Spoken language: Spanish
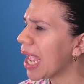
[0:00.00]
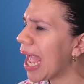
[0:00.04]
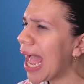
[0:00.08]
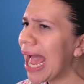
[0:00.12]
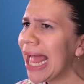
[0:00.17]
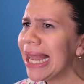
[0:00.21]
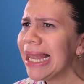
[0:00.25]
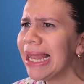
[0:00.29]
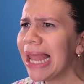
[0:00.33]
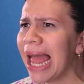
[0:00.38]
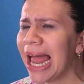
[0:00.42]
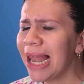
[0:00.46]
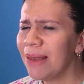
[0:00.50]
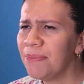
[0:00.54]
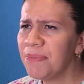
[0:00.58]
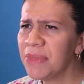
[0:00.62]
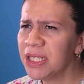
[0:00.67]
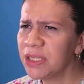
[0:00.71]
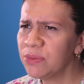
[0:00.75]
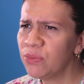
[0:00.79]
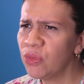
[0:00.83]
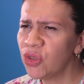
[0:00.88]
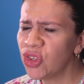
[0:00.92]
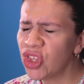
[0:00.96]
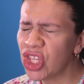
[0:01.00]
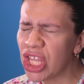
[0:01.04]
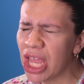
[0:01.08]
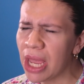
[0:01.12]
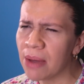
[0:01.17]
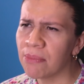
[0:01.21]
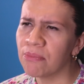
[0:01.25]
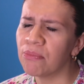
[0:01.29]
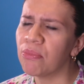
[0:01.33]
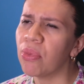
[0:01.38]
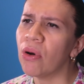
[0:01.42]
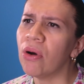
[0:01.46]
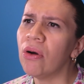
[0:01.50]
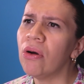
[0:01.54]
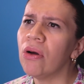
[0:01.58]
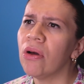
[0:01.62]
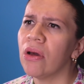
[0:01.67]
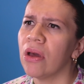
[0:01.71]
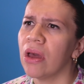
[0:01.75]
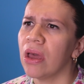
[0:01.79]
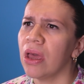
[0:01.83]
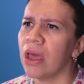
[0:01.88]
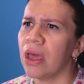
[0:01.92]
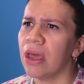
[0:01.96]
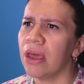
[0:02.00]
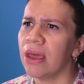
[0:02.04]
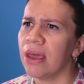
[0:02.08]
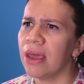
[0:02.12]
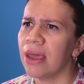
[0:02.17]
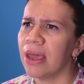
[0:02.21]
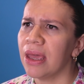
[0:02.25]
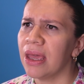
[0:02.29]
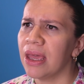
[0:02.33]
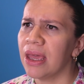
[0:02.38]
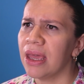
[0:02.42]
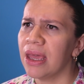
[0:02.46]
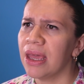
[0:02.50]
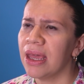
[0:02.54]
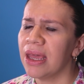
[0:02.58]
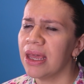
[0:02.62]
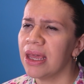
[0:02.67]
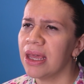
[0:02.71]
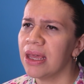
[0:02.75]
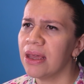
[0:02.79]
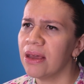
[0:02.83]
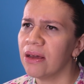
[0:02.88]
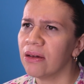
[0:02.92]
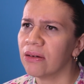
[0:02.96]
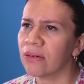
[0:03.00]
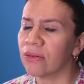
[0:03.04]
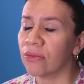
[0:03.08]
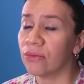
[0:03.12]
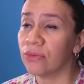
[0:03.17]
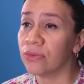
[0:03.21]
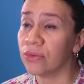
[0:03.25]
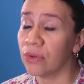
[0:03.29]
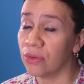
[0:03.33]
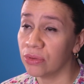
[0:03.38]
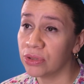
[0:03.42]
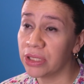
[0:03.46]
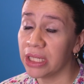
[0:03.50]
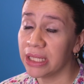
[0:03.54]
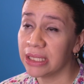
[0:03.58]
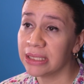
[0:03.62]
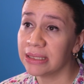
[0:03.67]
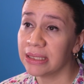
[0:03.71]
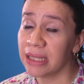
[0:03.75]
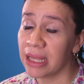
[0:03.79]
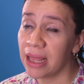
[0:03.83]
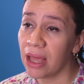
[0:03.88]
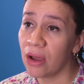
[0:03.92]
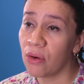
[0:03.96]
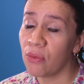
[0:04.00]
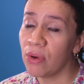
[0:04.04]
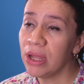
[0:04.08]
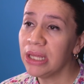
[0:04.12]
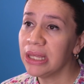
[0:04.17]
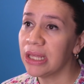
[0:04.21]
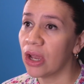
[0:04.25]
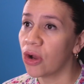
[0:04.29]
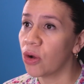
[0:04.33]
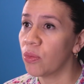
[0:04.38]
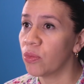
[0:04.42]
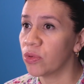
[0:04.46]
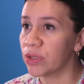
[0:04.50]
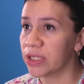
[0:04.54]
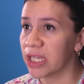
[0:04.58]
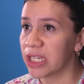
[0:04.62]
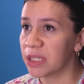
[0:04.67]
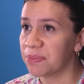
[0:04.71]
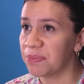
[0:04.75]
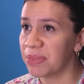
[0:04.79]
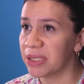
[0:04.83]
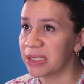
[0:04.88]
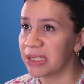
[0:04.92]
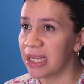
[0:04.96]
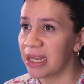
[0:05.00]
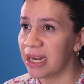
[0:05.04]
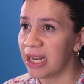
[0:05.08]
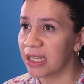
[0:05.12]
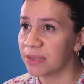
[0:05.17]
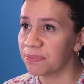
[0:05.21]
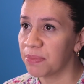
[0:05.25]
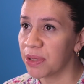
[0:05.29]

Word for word: al, al, mismo tiempo eh, ustedes se dan cuenta cómo se expresan las